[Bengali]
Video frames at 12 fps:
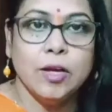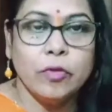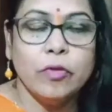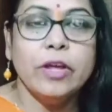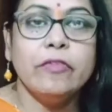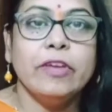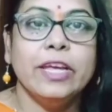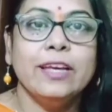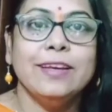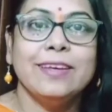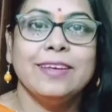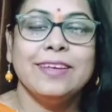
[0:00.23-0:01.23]
গুড ইভিনিং
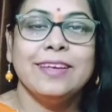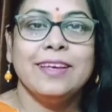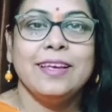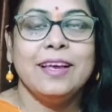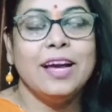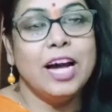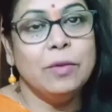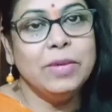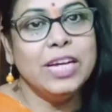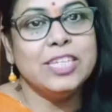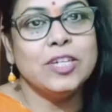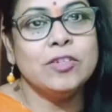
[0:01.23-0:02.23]
আমি
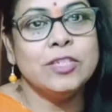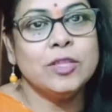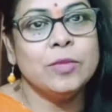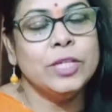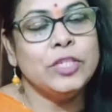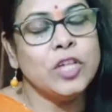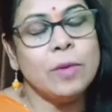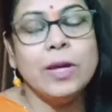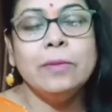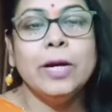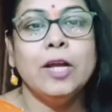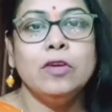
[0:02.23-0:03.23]
আশা করছি তোমরা
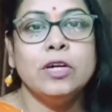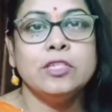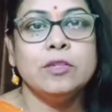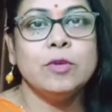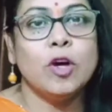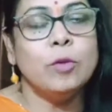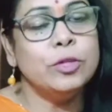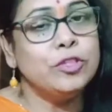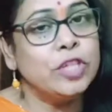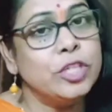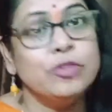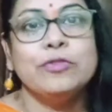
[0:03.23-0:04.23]
সবাই ভালো আছো এবং
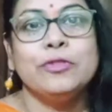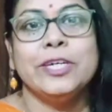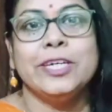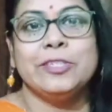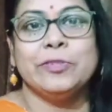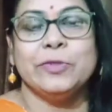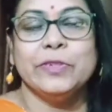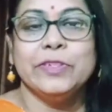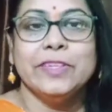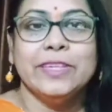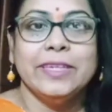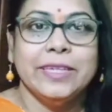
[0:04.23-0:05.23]
অবশ্যই সুস্থ আছো
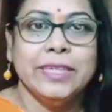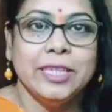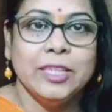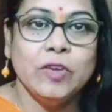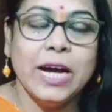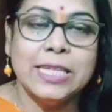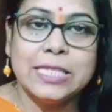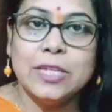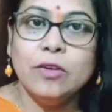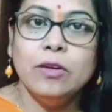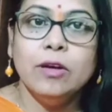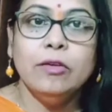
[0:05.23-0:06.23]
তো আজকে
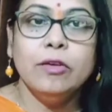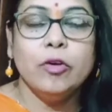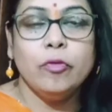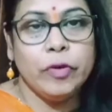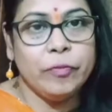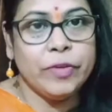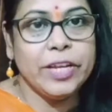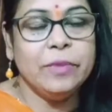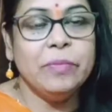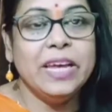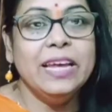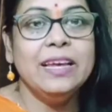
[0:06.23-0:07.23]
হলো ফিফটিন
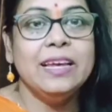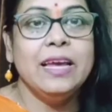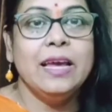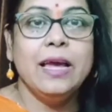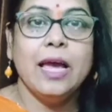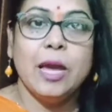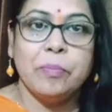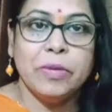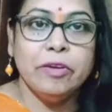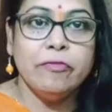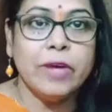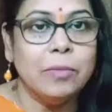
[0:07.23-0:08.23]
মে
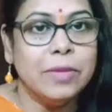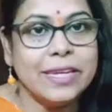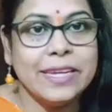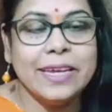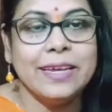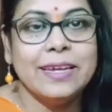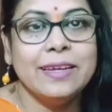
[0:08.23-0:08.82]
হ্যাপি ফ্যামিলি ডে